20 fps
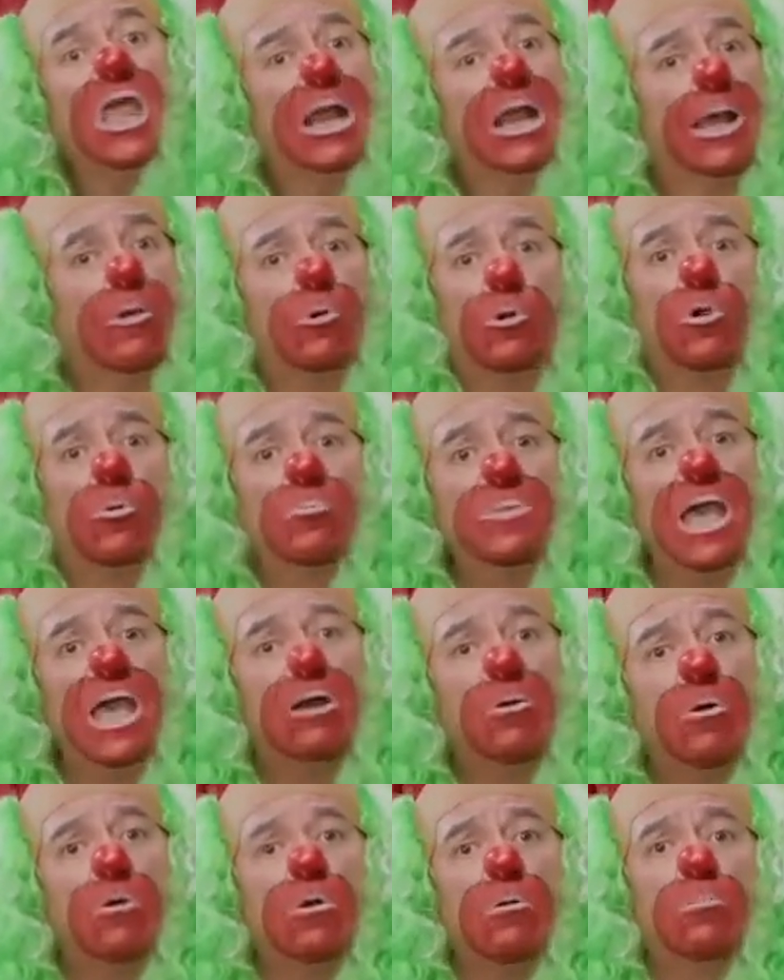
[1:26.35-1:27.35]
la
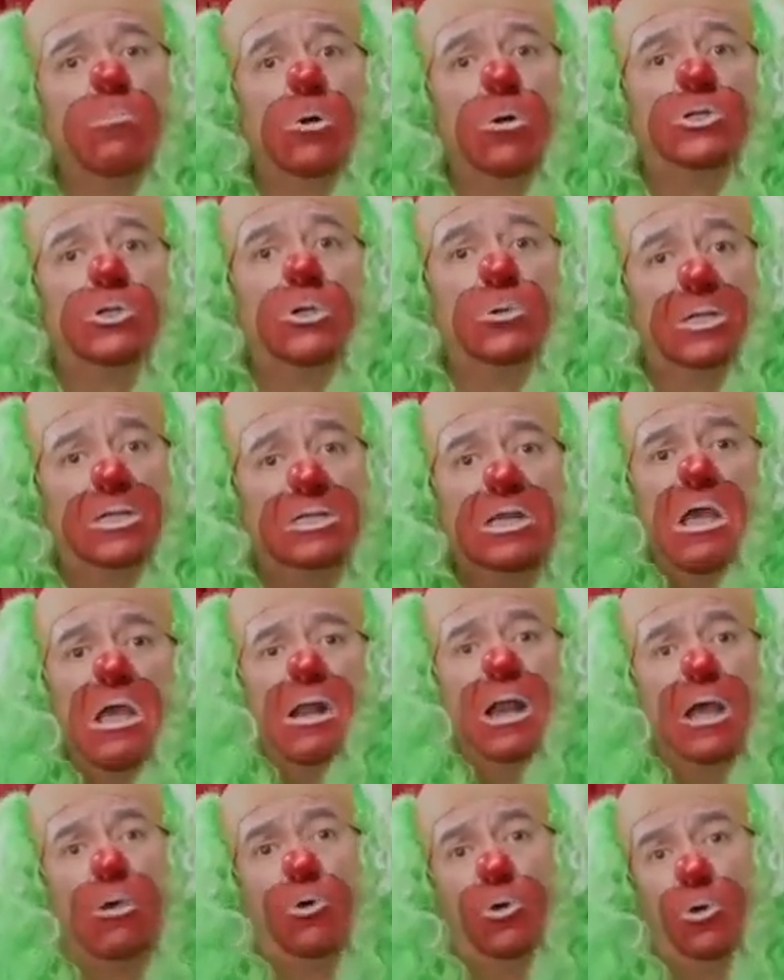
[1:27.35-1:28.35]
economía con convulsiones,
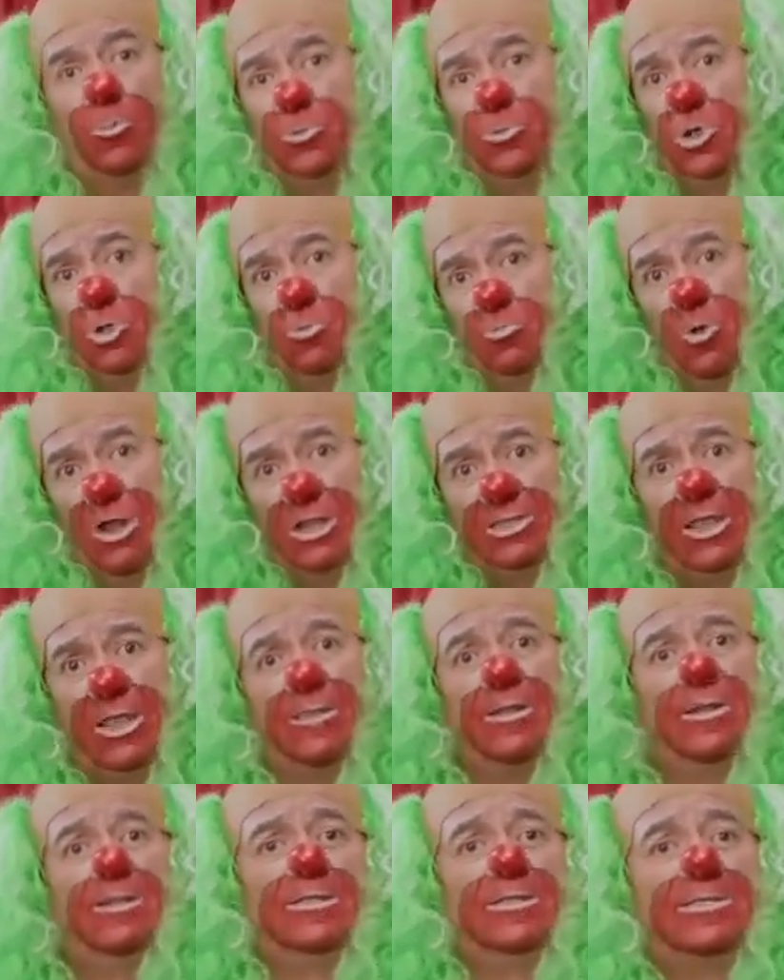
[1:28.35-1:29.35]
la corrupción
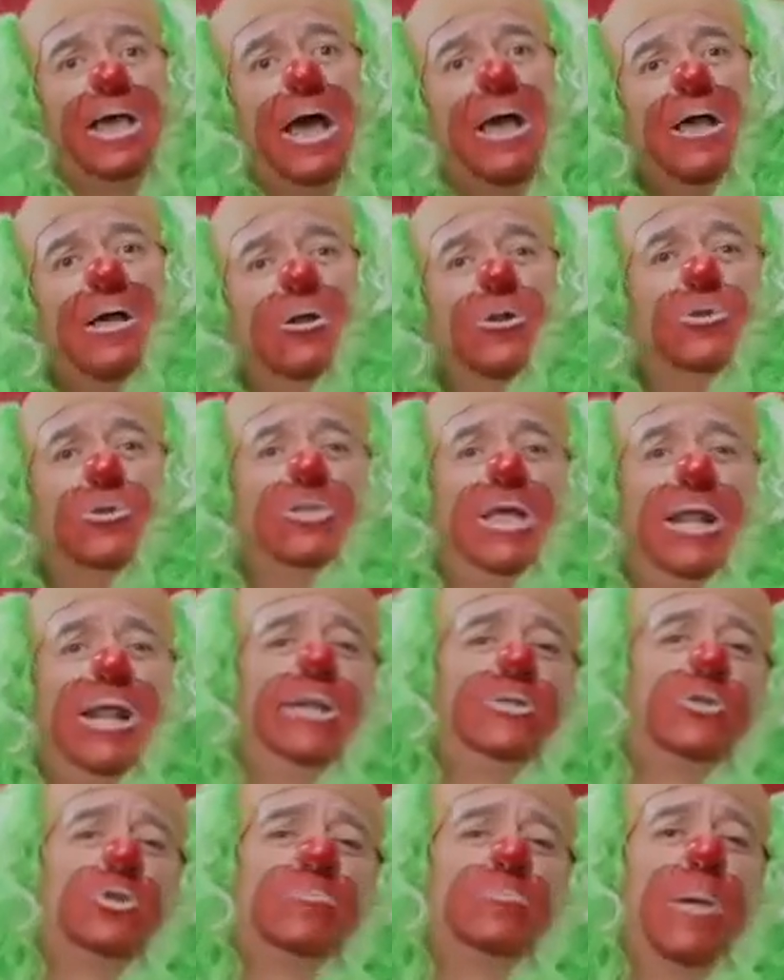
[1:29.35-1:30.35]
muerta de risa, los
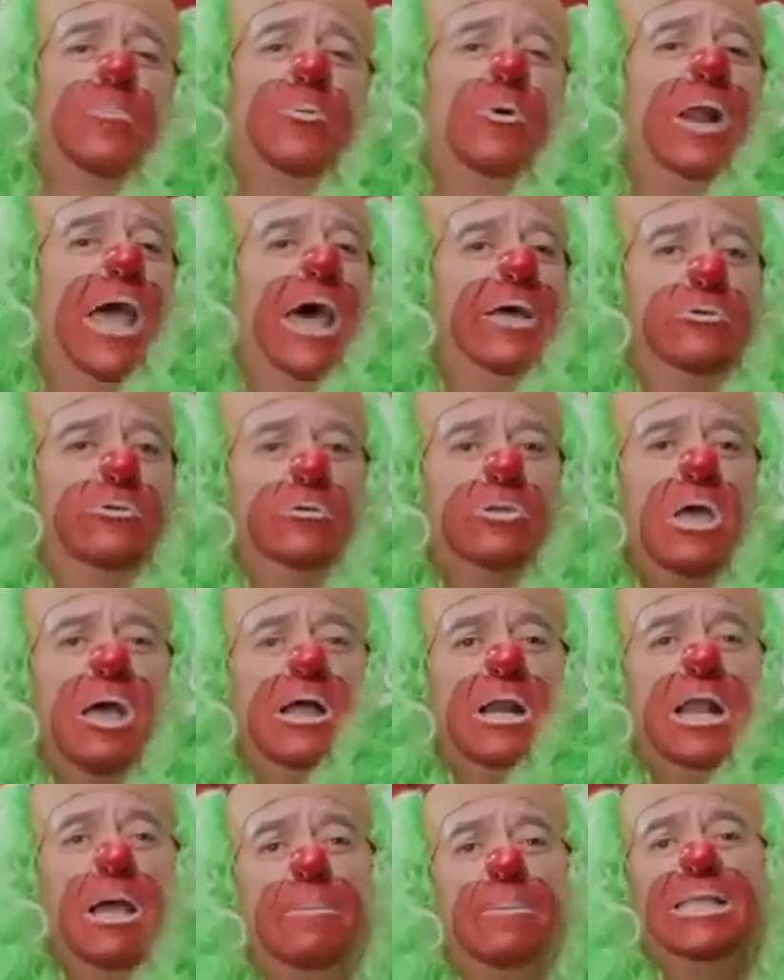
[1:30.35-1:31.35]
derechos vapuleados,
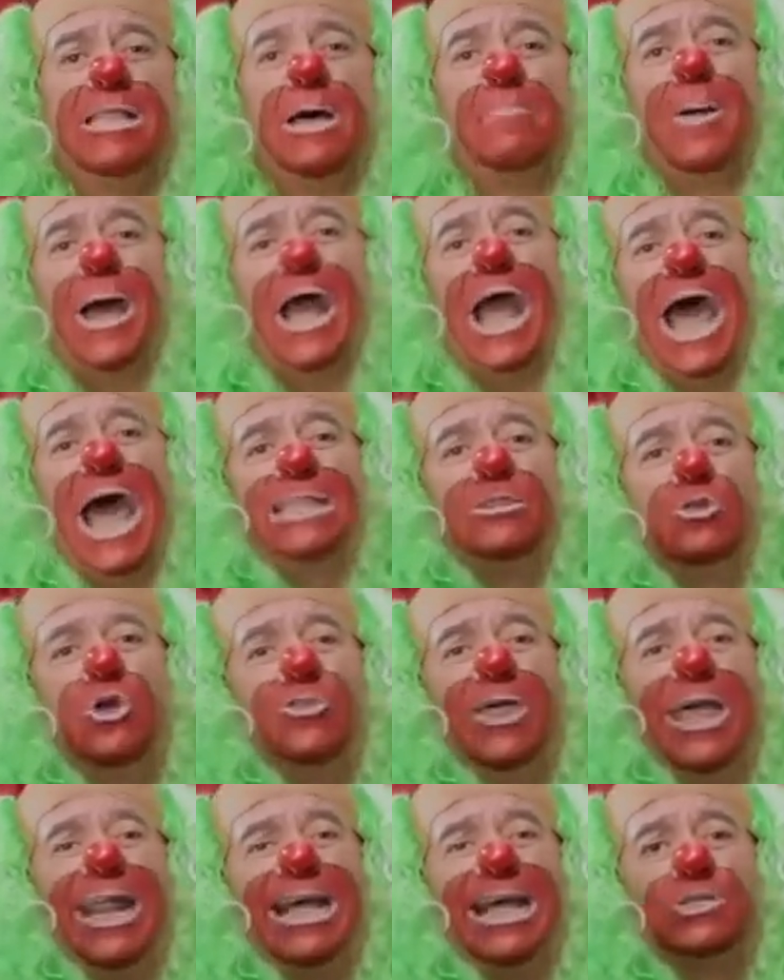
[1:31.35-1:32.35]
la vida
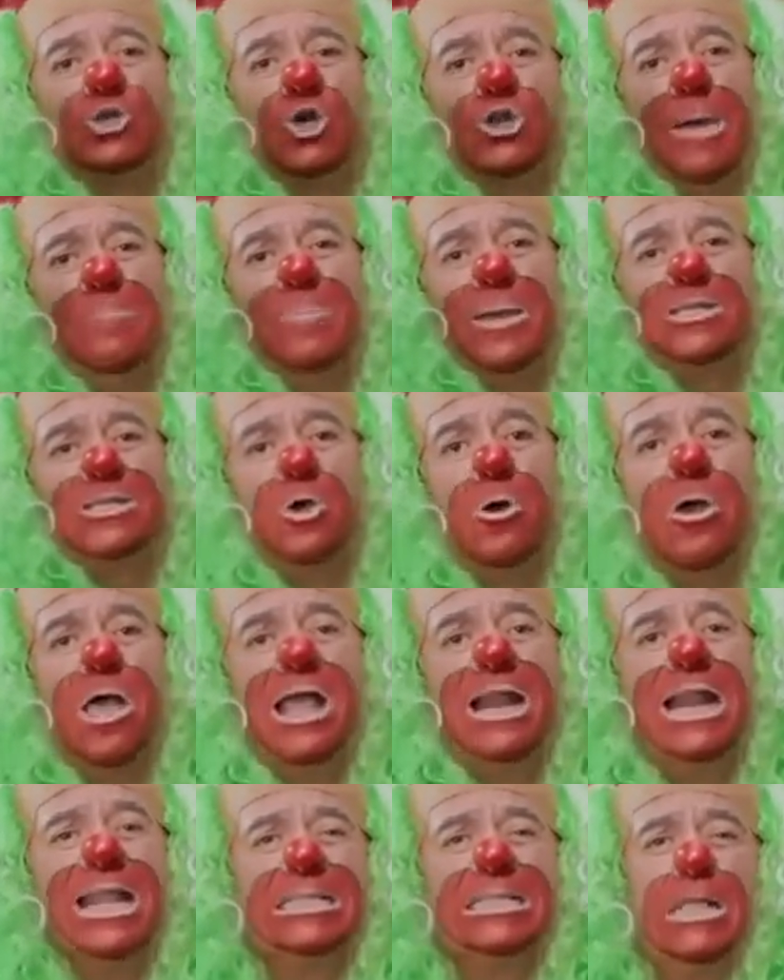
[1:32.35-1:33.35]
pagando derecho de piso,
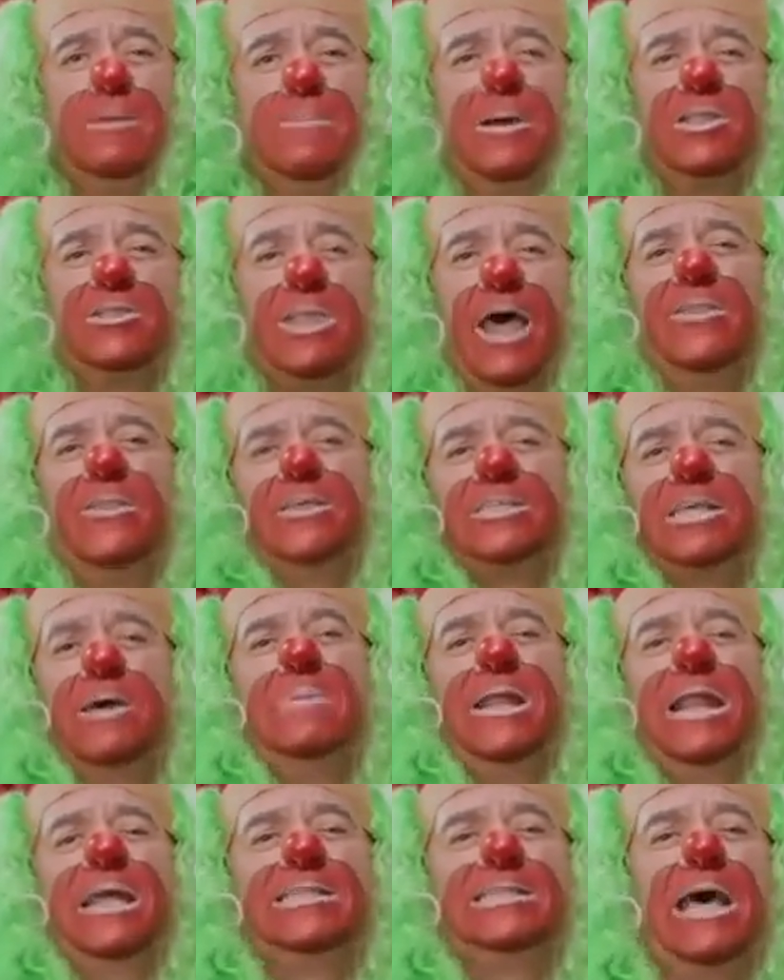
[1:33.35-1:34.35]
las libertades
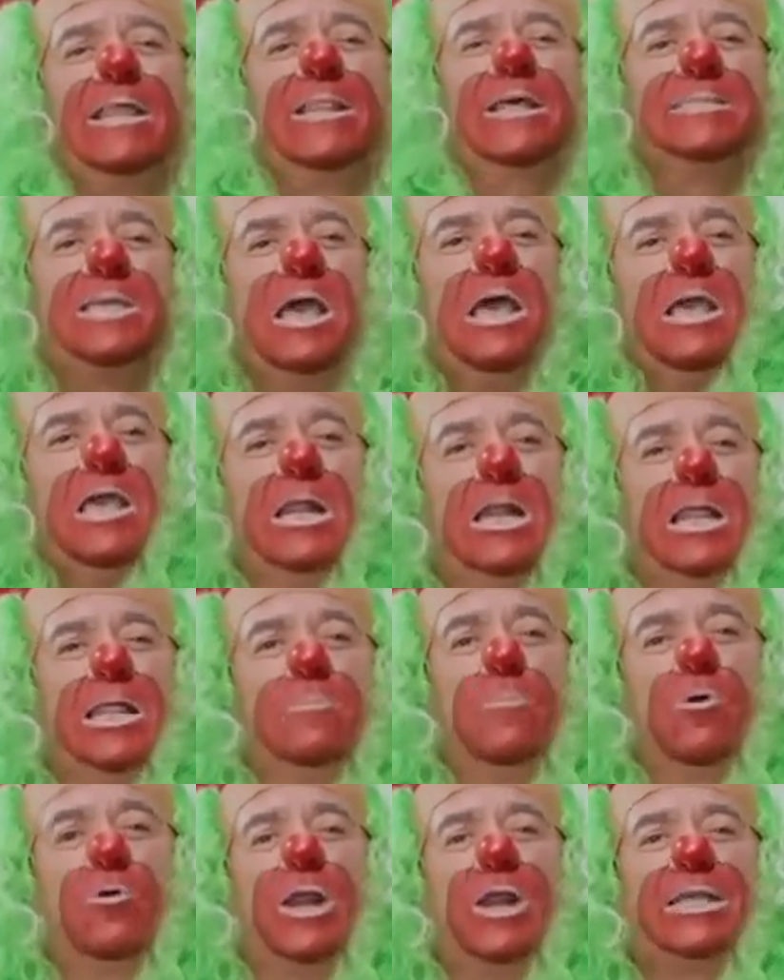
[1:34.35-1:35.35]
amenazadas y la
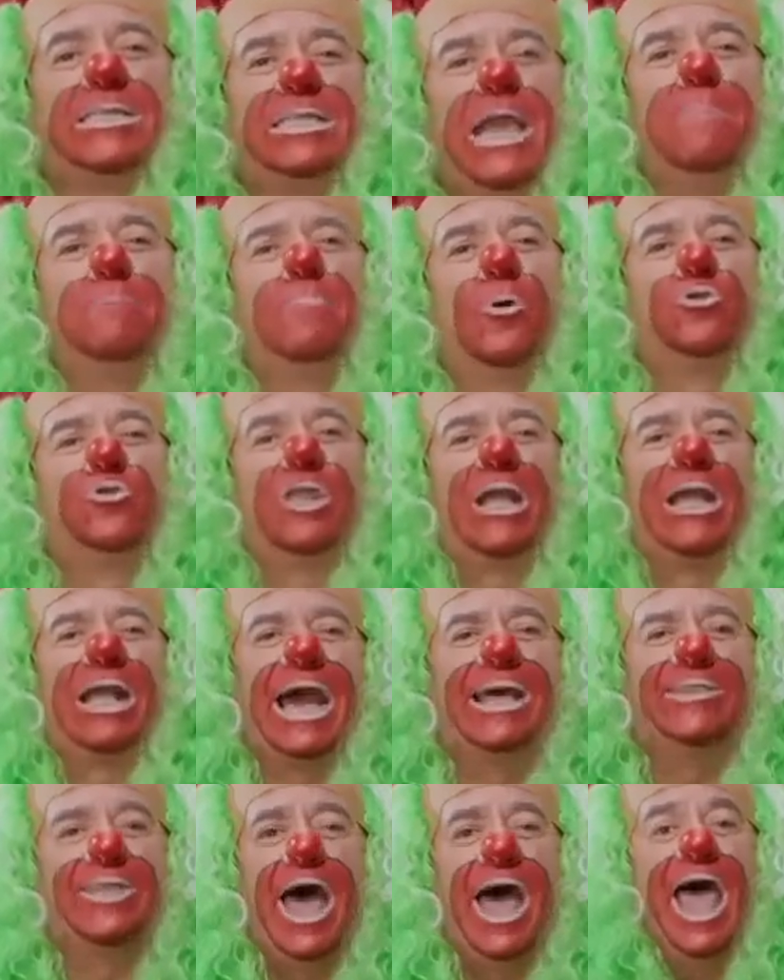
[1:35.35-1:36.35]
democracia
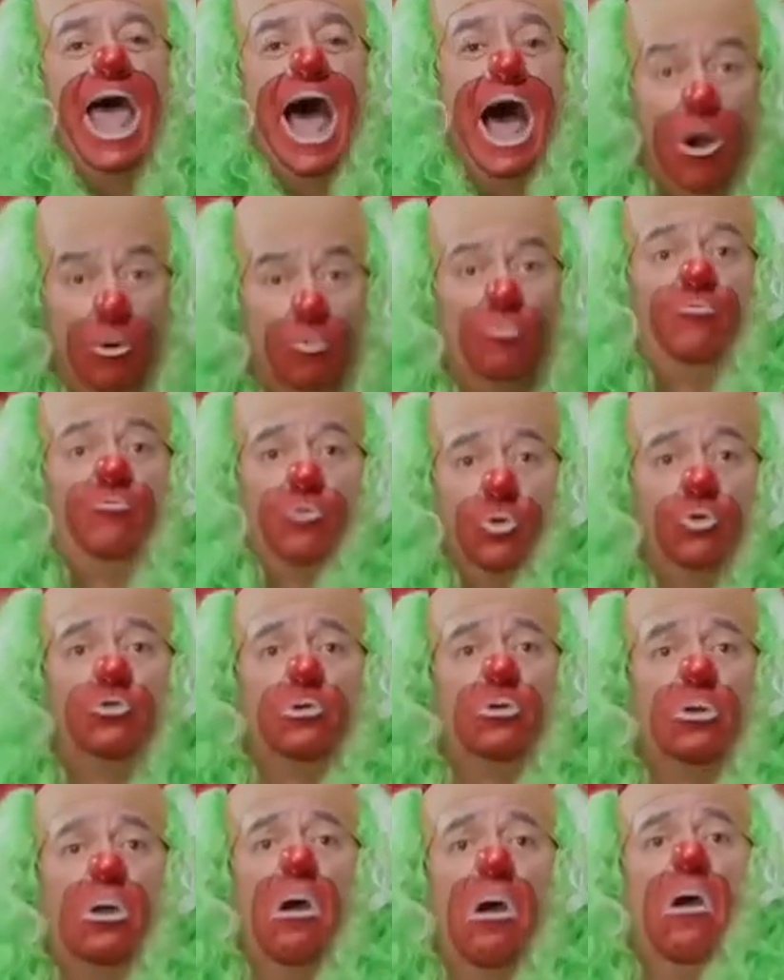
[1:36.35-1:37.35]
hipotecada a un
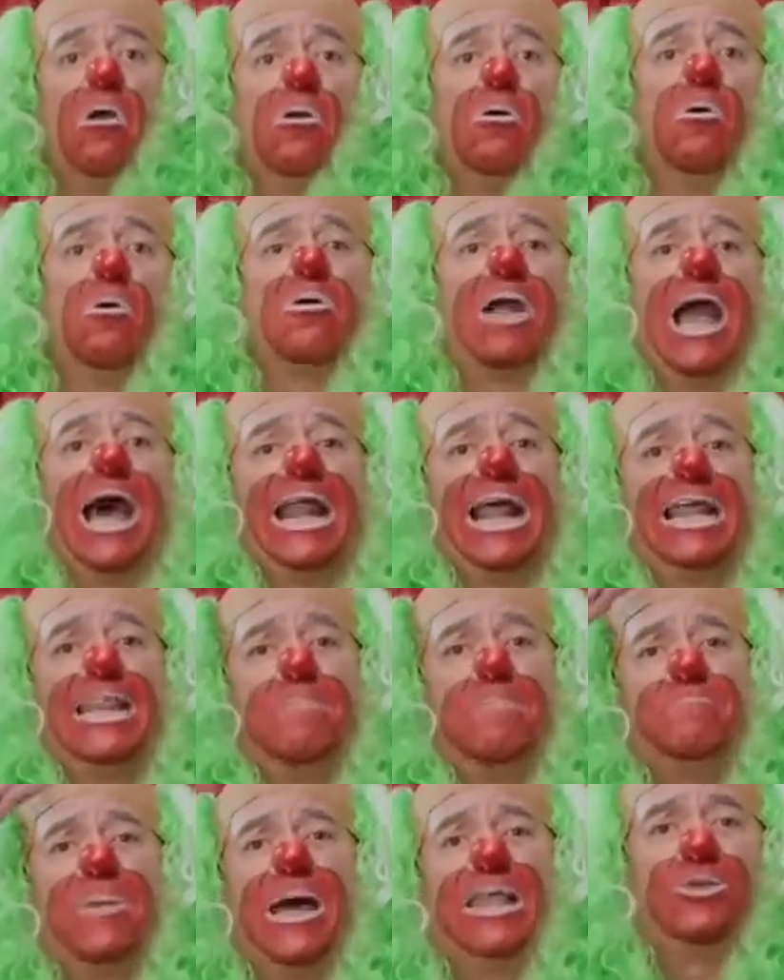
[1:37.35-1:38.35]
futuro con cara
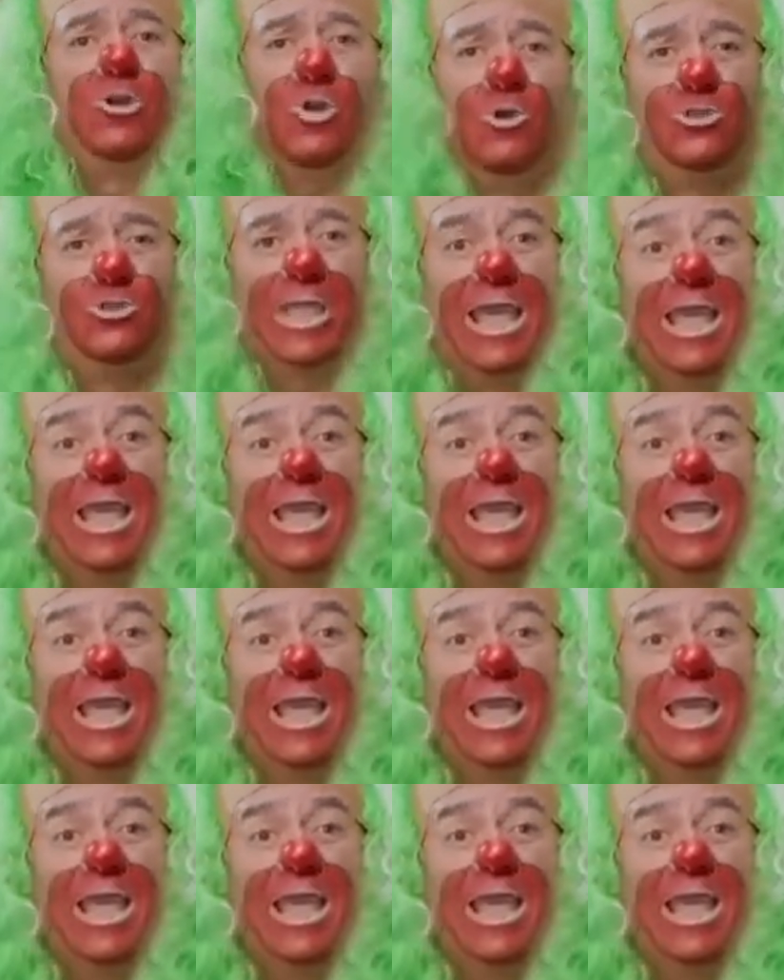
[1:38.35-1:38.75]
de padrón